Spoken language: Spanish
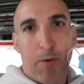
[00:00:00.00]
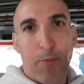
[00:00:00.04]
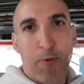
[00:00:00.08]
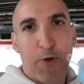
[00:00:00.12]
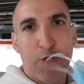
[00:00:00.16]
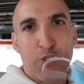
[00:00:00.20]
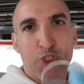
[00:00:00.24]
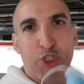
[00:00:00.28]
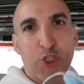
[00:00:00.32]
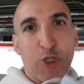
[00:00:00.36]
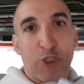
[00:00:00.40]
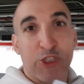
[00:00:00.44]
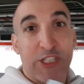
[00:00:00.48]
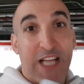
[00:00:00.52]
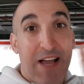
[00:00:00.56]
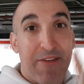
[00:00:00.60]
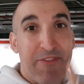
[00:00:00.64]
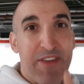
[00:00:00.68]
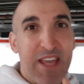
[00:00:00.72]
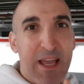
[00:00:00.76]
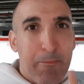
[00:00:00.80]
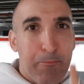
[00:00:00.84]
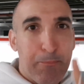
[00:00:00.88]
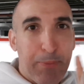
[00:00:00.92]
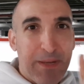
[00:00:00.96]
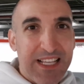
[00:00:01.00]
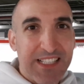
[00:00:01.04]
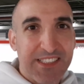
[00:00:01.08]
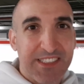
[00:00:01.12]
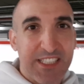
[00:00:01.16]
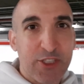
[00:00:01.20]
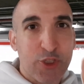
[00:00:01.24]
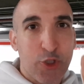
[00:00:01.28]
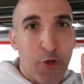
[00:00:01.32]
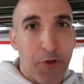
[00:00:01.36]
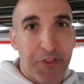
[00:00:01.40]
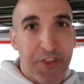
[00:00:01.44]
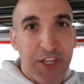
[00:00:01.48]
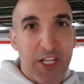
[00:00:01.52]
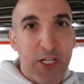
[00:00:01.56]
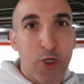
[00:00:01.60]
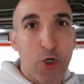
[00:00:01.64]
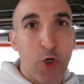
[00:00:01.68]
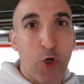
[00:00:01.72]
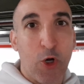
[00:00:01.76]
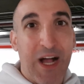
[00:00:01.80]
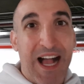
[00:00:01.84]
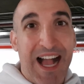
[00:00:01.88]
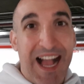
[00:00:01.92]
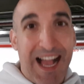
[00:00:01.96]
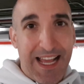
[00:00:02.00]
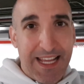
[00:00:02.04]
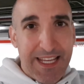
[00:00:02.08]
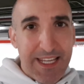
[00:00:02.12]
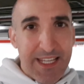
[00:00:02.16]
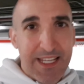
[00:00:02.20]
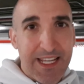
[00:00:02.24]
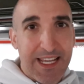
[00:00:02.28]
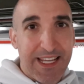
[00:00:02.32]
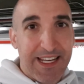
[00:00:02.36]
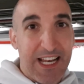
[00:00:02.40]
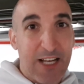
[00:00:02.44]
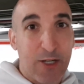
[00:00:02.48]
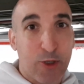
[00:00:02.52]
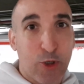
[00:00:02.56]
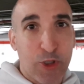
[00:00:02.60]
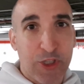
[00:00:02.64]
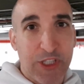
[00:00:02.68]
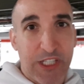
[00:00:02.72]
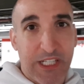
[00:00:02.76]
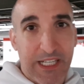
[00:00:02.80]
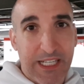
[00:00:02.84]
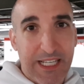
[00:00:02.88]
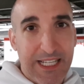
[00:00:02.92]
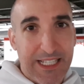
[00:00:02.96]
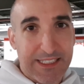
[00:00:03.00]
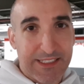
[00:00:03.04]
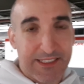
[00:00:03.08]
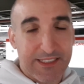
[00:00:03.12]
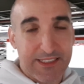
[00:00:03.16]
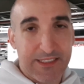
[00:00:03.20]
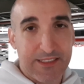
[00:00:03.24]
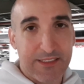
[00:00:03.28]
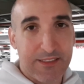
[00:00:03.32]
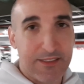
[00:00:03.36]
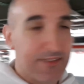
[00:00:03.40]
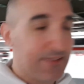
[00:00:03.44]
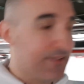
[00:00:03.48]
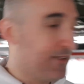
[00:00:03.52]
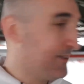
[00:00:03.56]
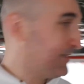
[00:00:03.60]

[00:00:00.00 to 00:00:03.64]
Pues bueno chicos, habían PlayStation 5 ahí en el corte inglés.